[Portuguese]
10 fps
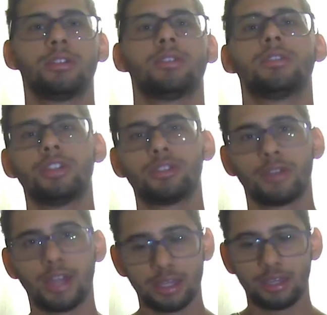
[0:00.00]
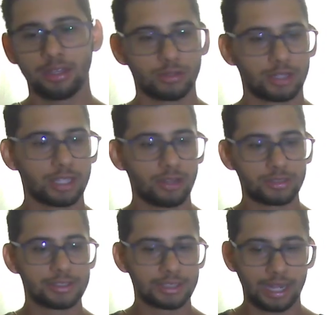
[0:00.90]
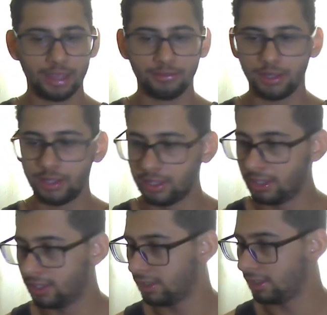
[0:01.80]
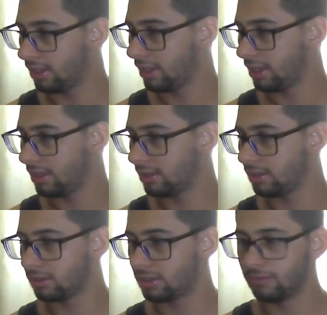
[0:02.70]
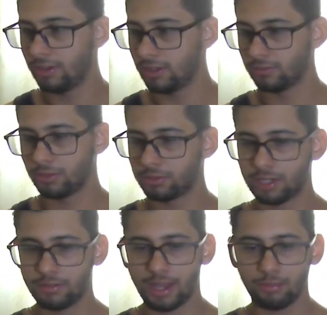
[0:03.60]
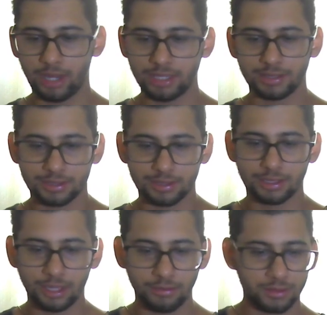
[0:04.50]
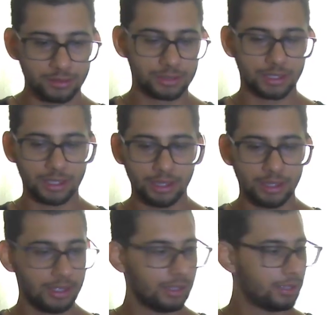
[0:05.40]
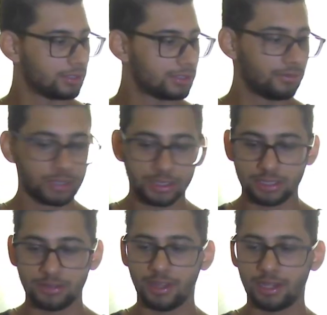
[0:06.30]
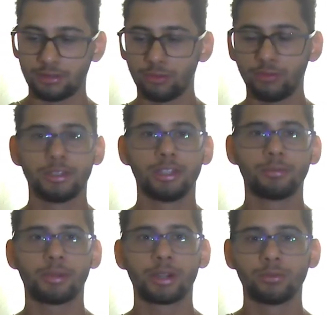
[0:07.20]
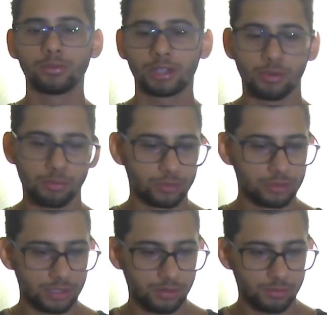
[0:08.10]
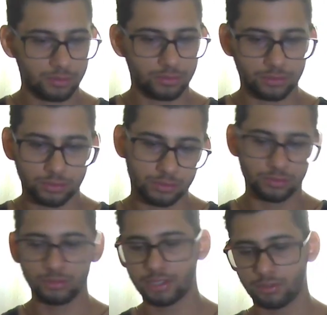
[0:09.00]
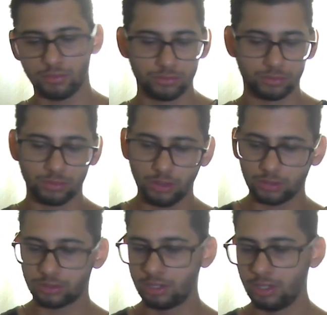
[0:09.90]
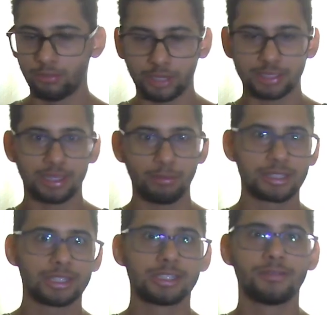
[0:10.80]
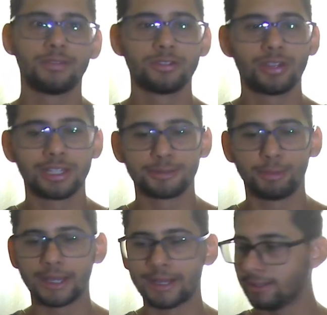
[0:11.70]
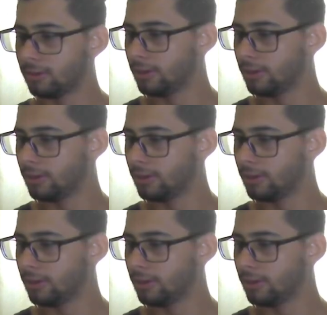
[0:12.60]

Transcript: Deixa um like aí no canal, se inscreve. É, vão, ter mais reviews aí. Se vocês tiverem dúvida, me pergunta como usa, como usa um, o outro. Mas tem bastante vídeo aí explicando.